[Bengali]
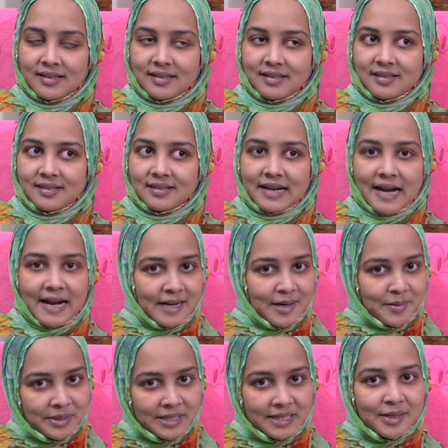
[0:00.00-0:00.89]
আর
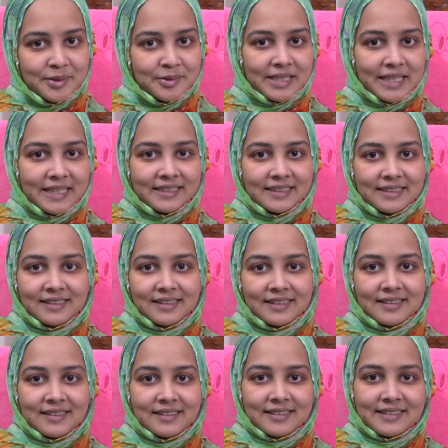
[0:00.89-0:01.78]
রান্নাবান্নাও নেই
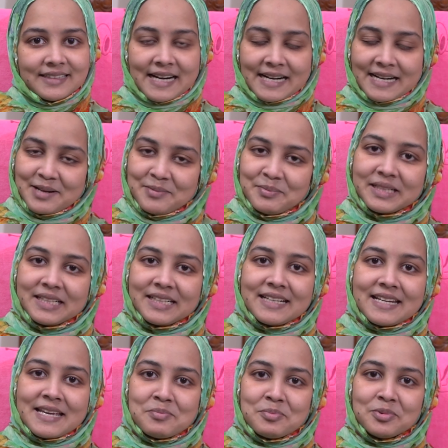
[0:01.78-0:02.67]
রান্নাবান্না
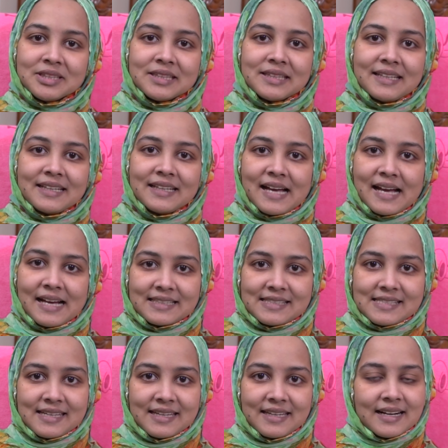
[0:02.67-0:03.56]
নেই বলতে
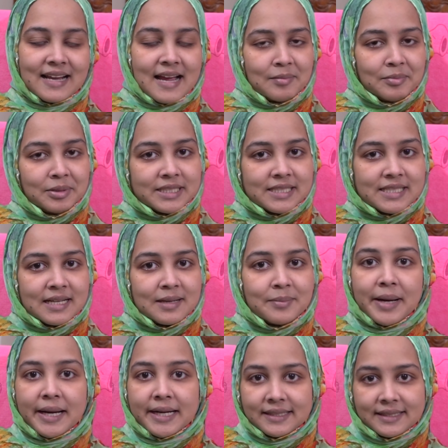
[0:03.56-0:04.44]
আজকের খাবারটা
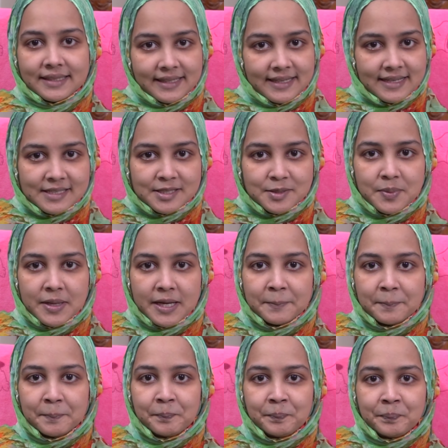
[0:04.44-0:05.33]
বাইরে থেকে আসবে
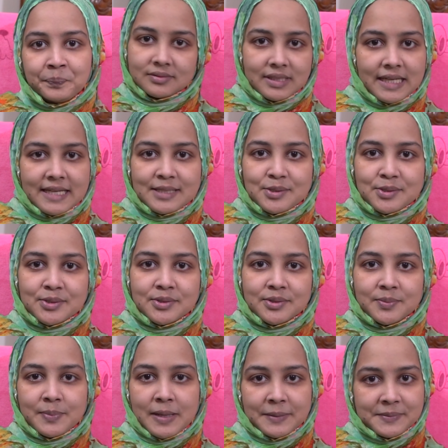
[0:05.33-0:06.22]
এই জন্য
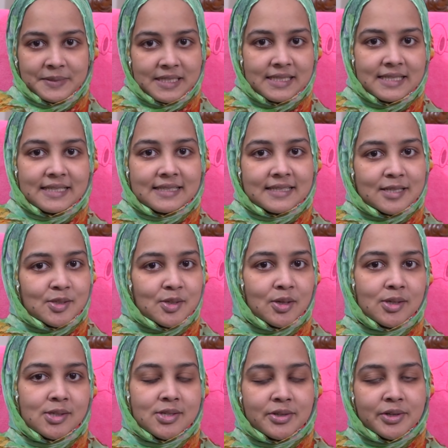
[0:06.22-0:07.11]
ভাবছি যে আজকে
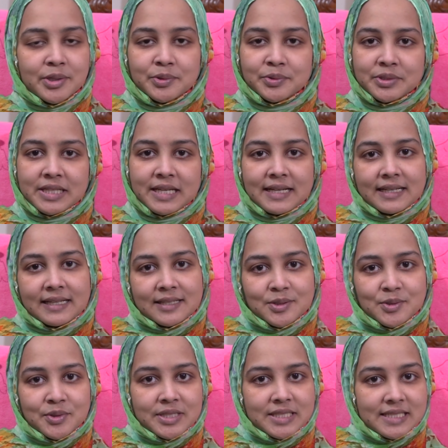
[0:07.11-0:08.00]
সকাল সকাল উঠে আগে
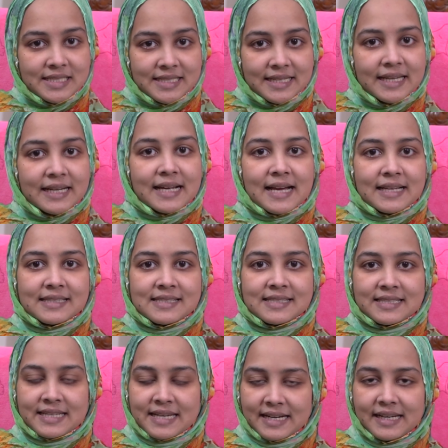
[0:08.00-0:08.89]
কিছু এডিটিংয়ের কাজ
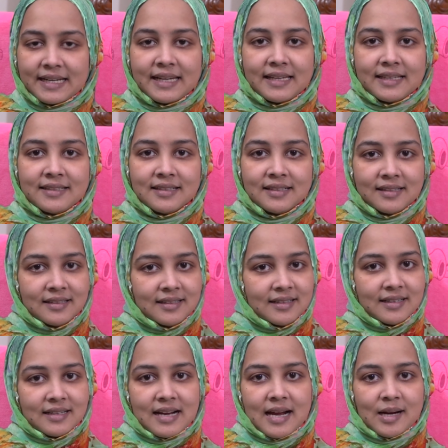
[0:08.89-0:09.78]
সেরে নেই
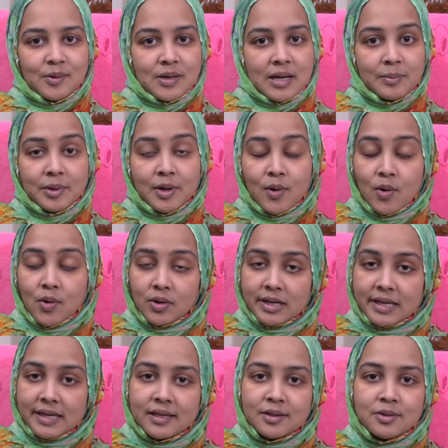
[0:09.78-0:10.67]
কারণ আমার
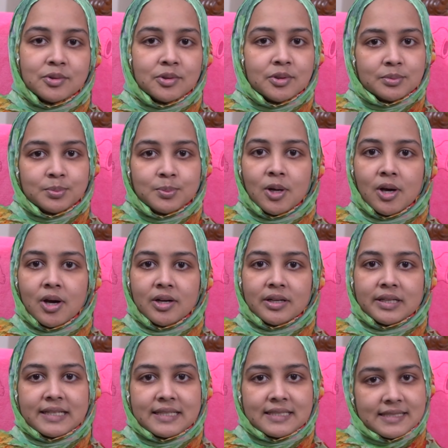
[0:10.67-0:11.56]
অনেকগুলো ব্লগ
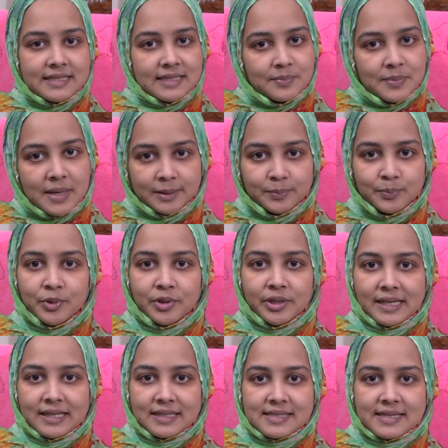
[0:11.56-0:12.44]
এডিটিং বাদ
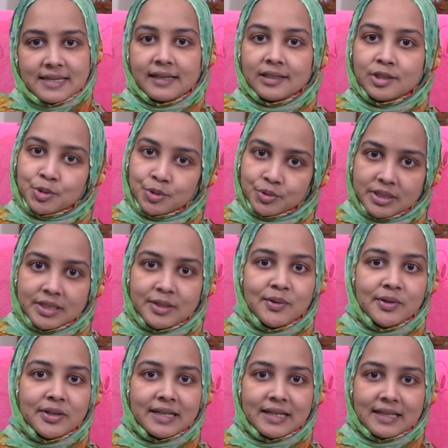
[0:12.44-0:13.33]
পড়ে আছে শুটিং
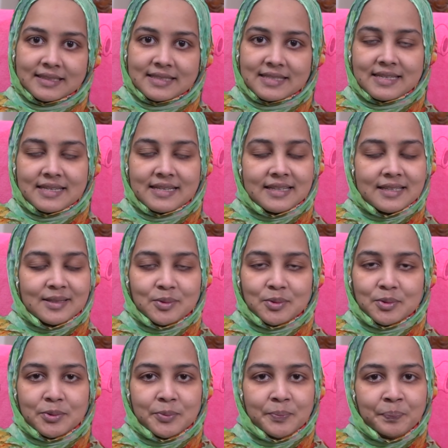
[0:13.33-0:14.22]
করে রাখছি কিন্তু